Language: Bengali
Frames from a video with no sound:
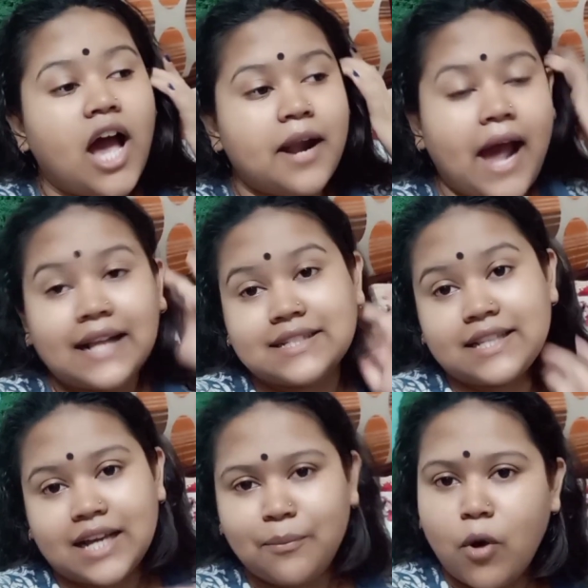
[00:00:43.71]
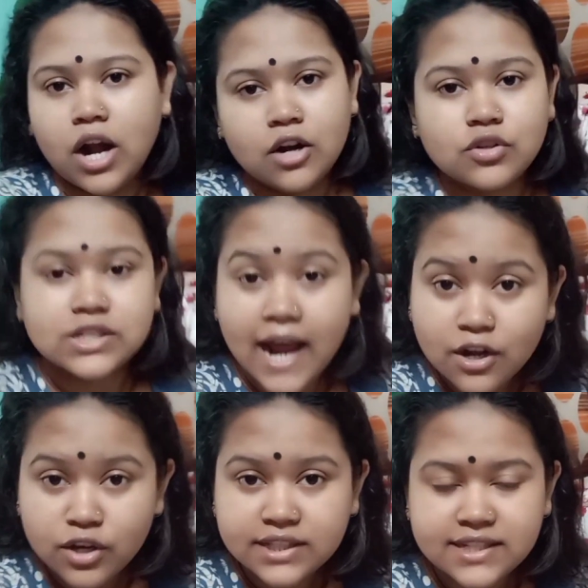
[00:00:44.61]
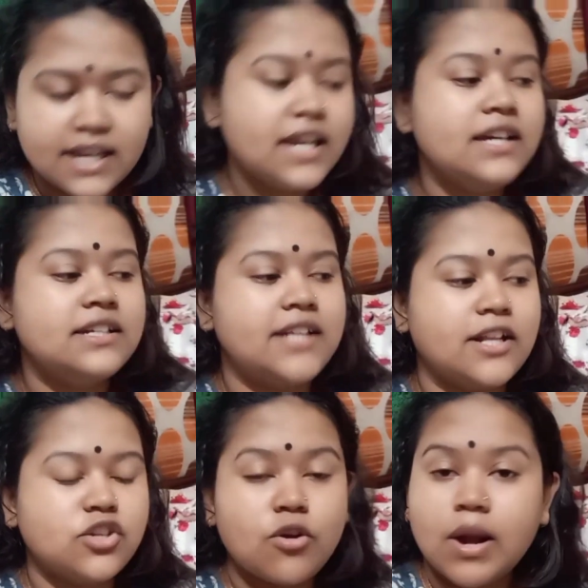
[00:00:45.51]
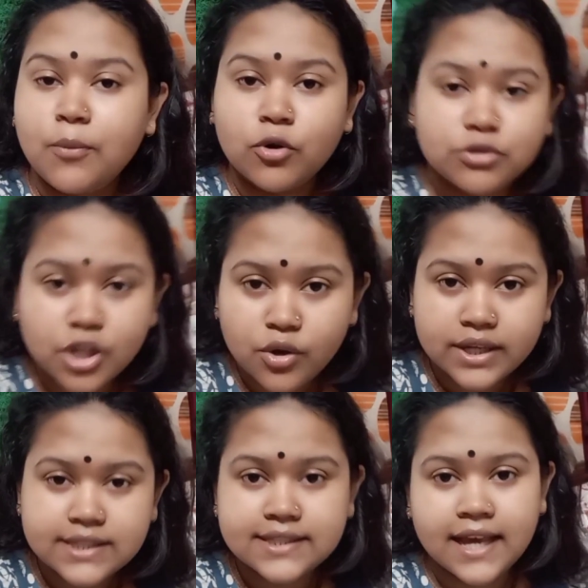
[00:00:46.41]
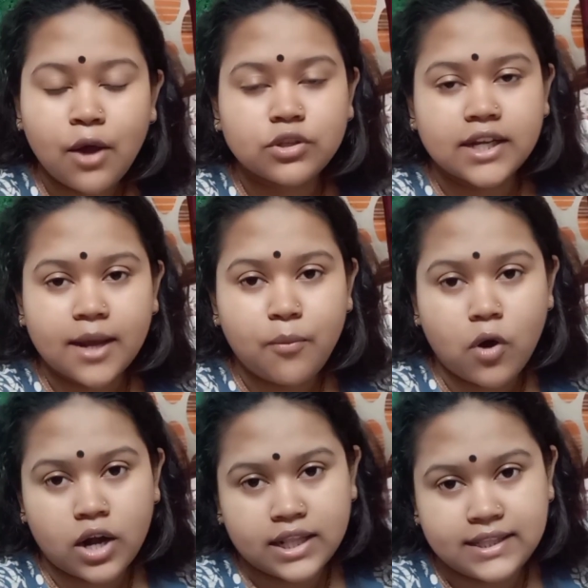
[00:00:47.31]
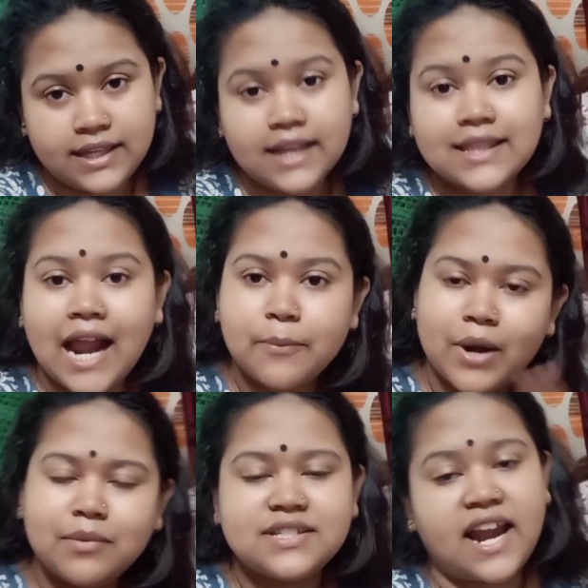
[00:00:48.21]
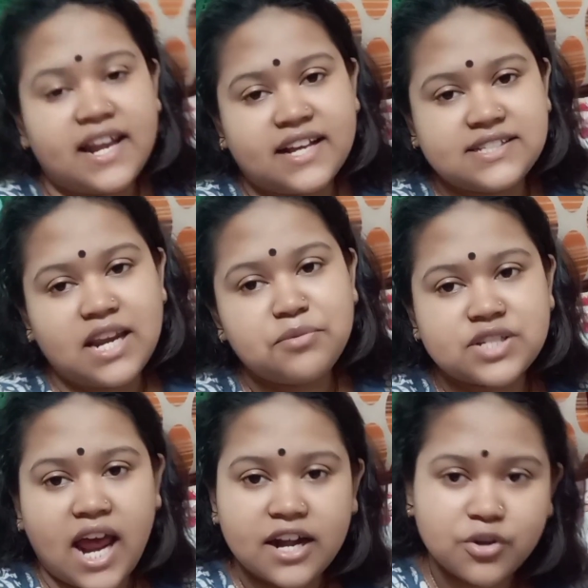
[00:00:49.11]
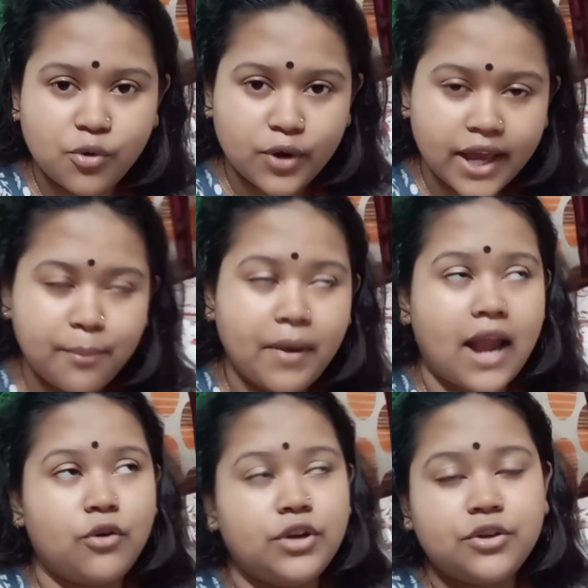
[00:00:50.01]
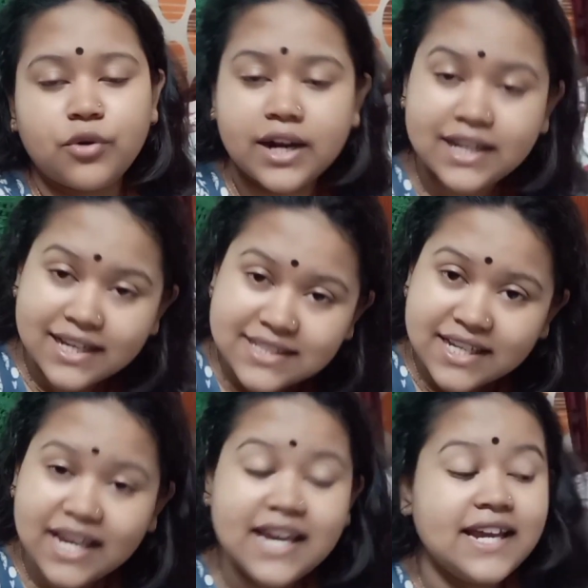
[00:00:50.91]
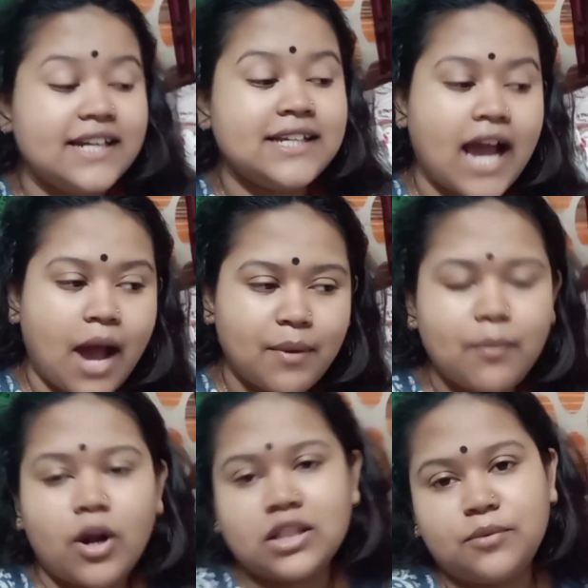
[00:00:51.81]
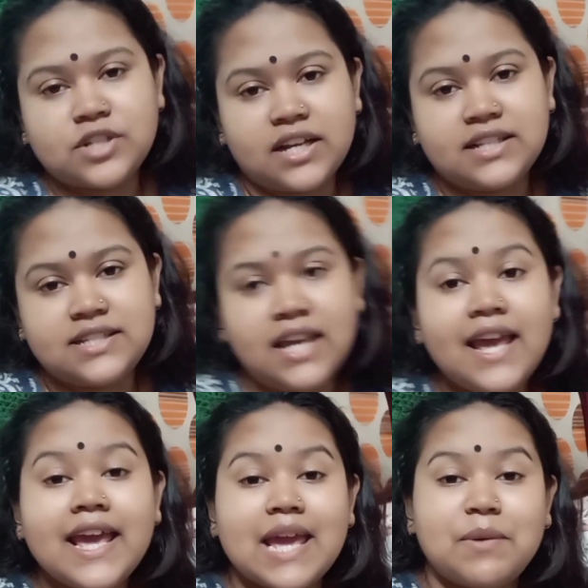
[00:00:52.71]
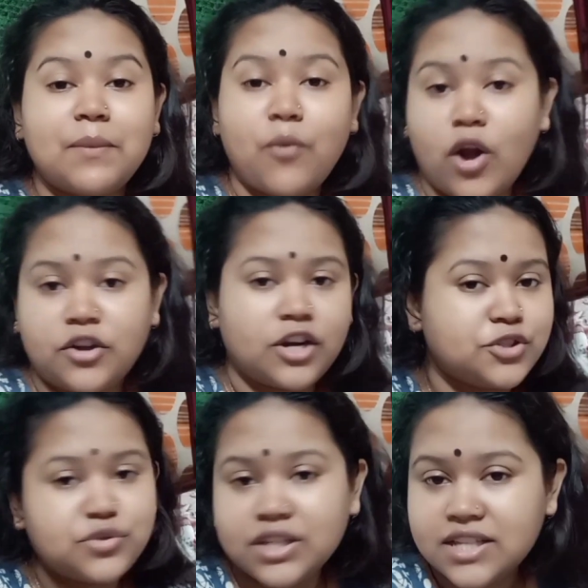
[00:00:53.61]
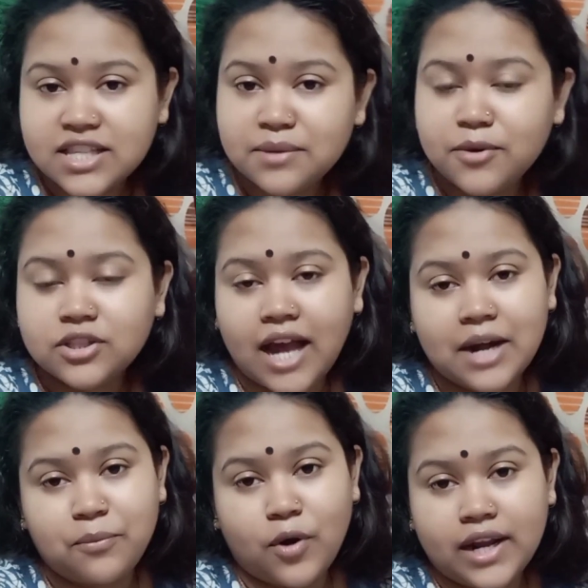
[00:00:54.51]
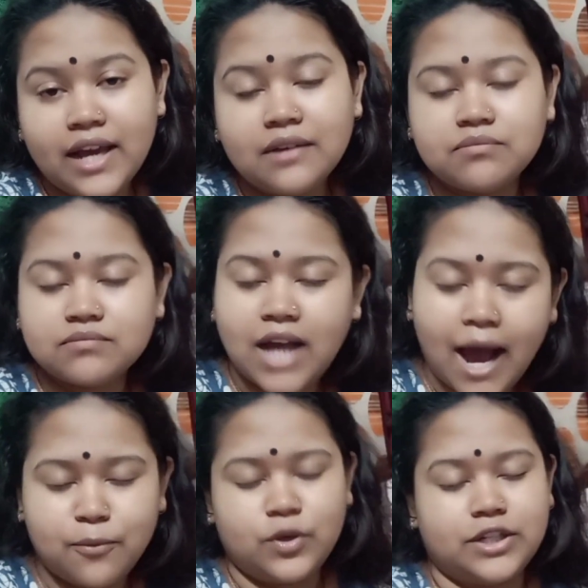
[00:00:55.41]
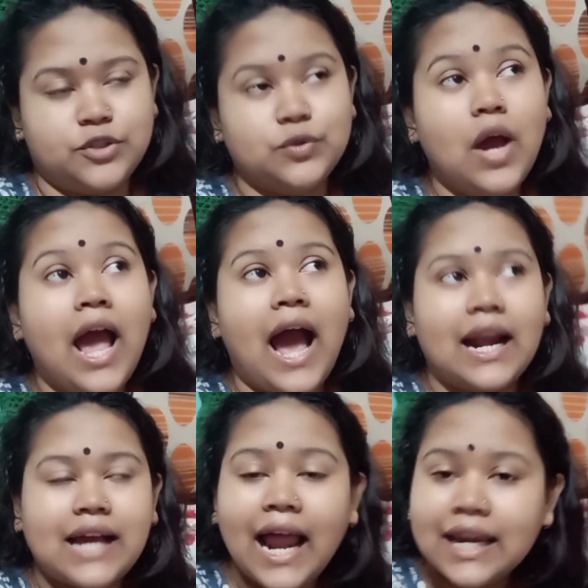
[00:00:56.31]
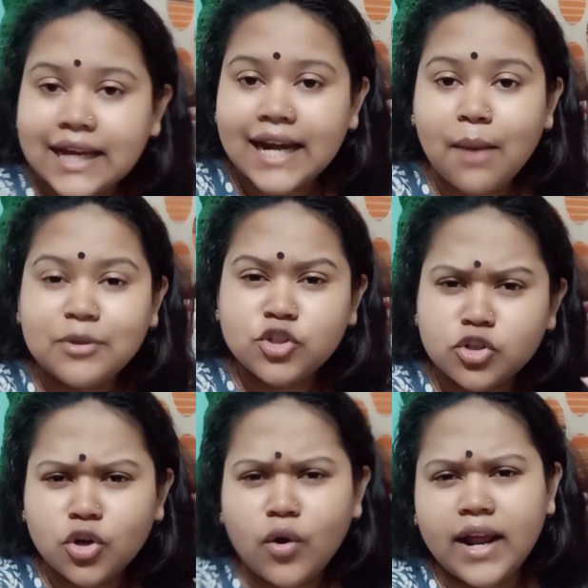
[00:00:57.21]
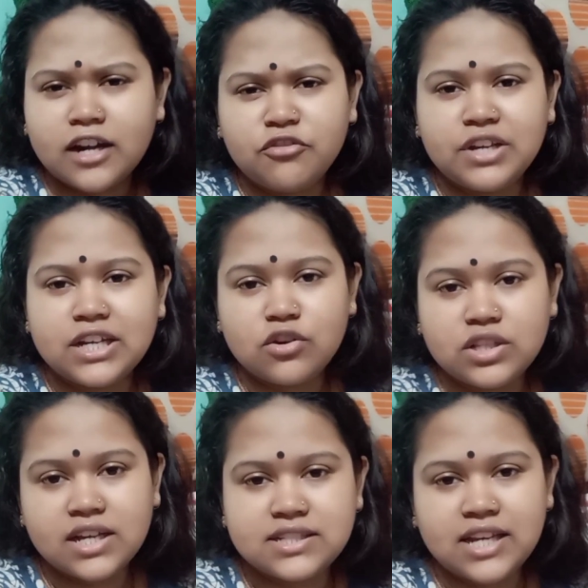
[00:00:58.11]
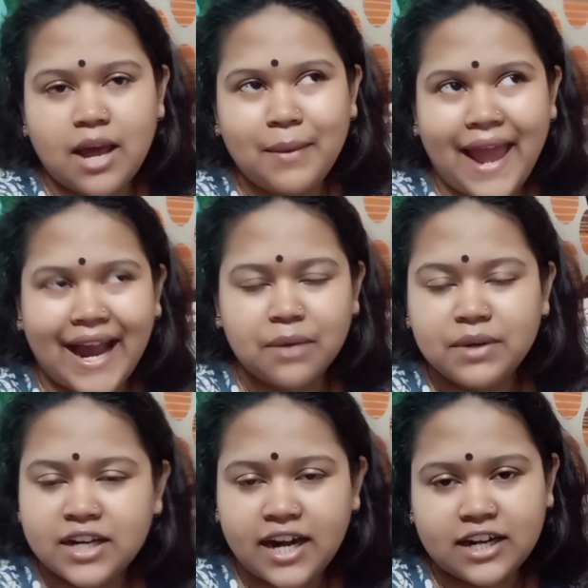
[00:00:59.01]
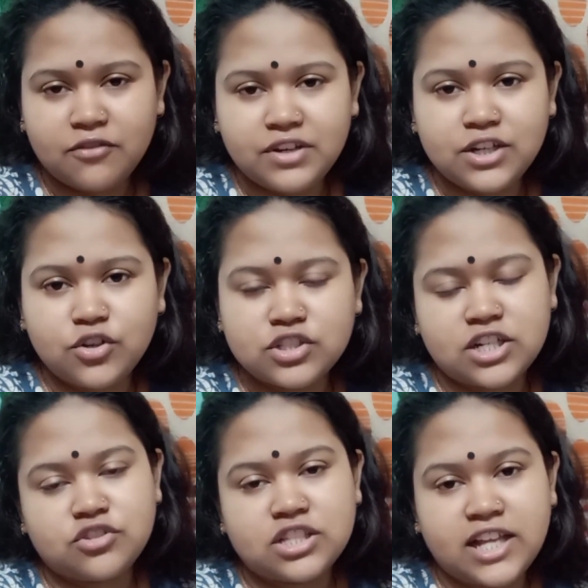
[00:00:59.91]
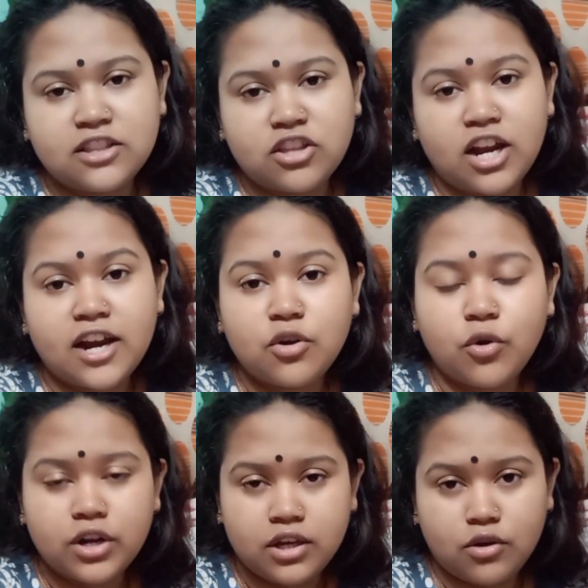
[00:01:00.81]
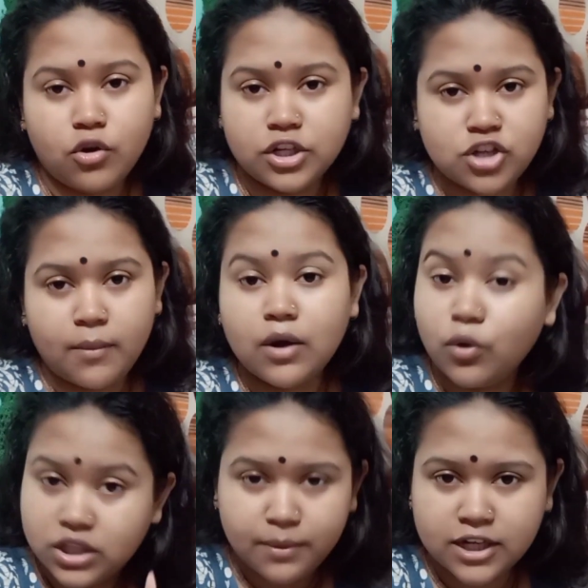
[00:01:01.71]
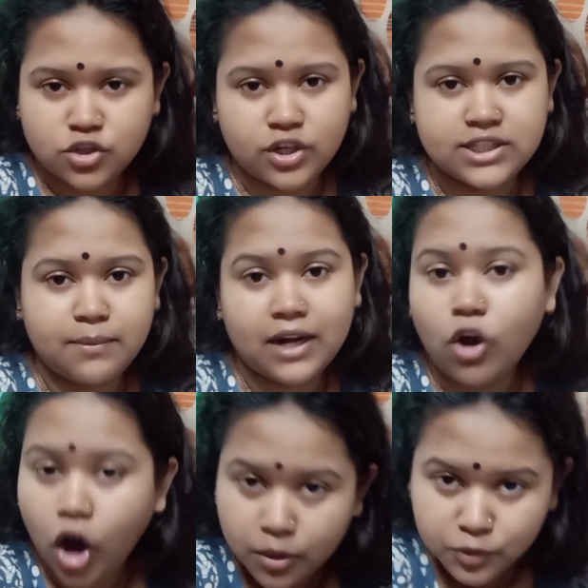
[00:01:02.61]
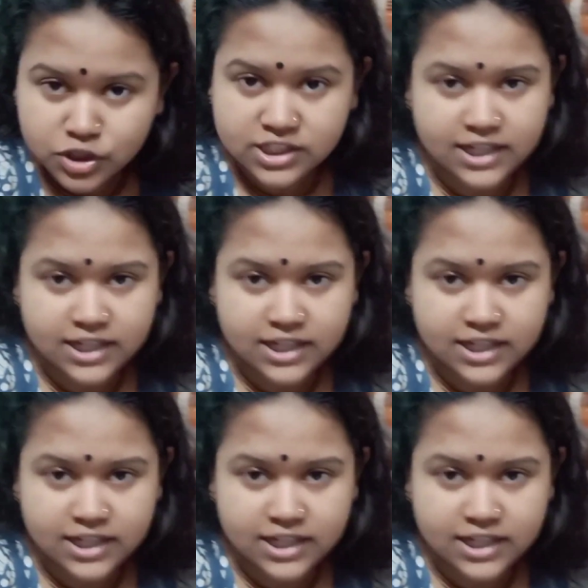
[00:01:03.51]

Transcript: আর আজকে থেকে পড়ানোও স্টার্ট হয়েছে যার জন্য ওরা পড়তেও এসছে ওদেরকে পড়া দিয়ে তারপরে আমি স্নানে গেছিলাম স্নান করে পালনি করে নিয়েছি নিয়ে আবার পড়াতে বসে গেছি এবার পড়া ছুটি দিয়ে দেবো তারপরে খাবো একটু আর কালকের আমি ছোট্ট করে একটা ভিডিও দিয়েছিলাম এক মিনিটের একটা ভিডিও যেটা হচ্ছে দেলতলার হরিসভার অধিবাস হয়েছে মানে ঘর বসেছে